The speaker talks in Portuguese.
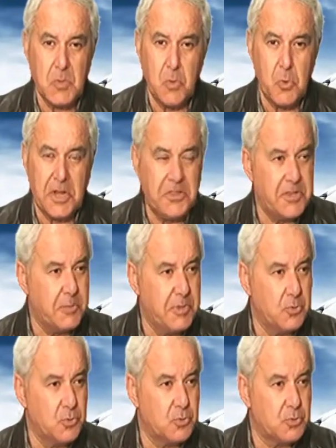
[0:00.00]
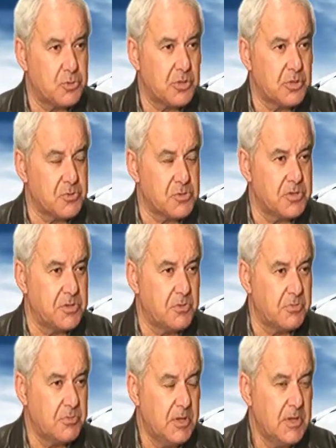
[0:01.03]
40 hum, minutos
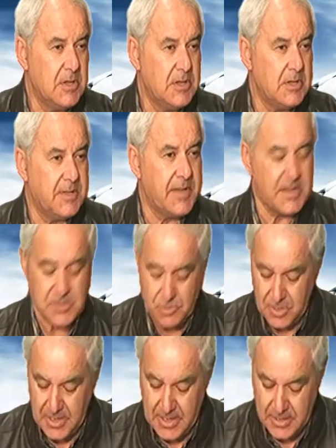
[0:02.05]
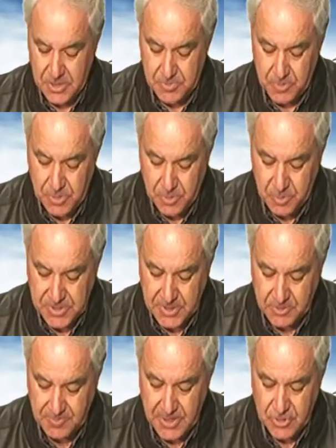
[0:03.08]
reduzido 10 eh, unidades, depois
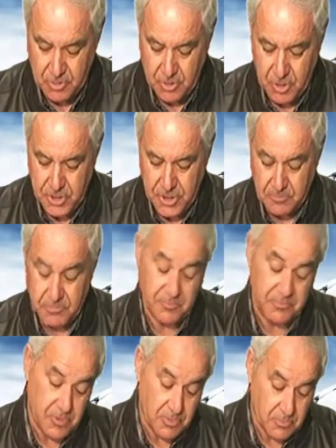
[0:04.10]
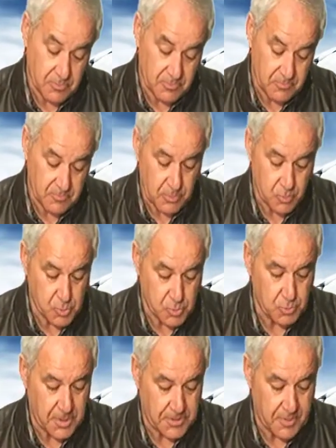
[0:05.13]
expulsão do Vasco Rocha, viu, viu o
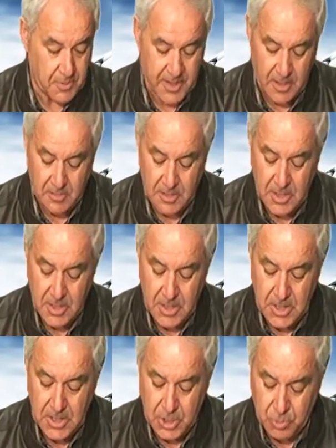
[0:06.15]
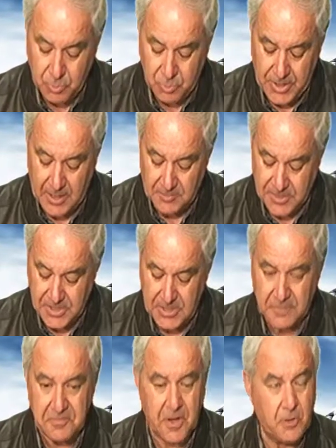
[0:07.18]
segundo cartão amarelo e, como tal, o
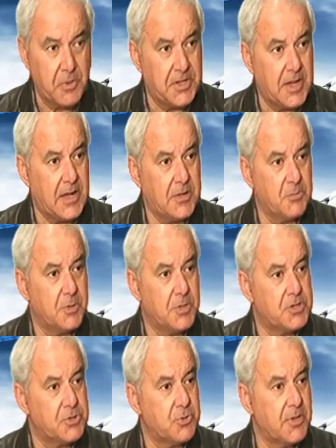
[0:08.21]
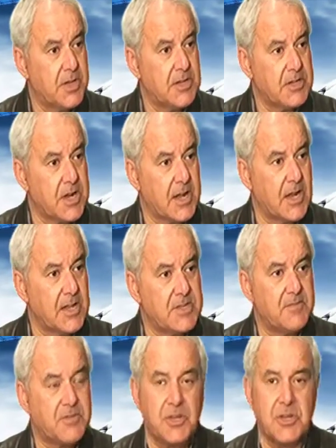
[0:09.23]
teve que aguentar depois todas aquelas
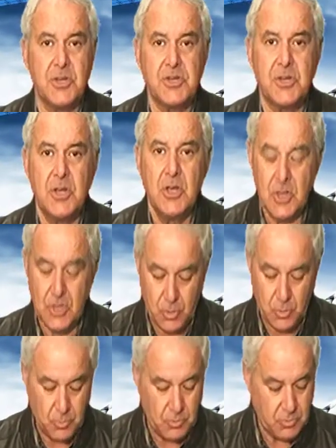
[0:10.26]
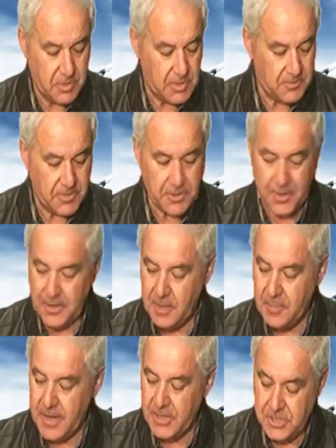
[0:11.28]
investidas do eh, Vitória de
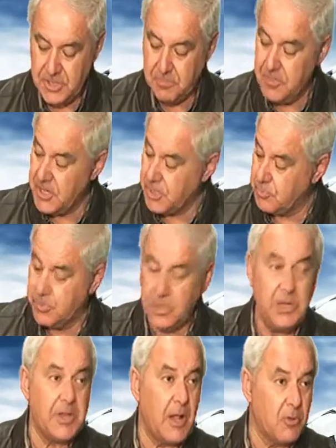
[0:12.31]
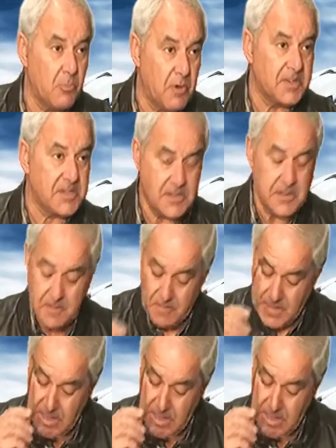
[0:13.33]
Guimarães, que mesmo, e tal como o Varzim,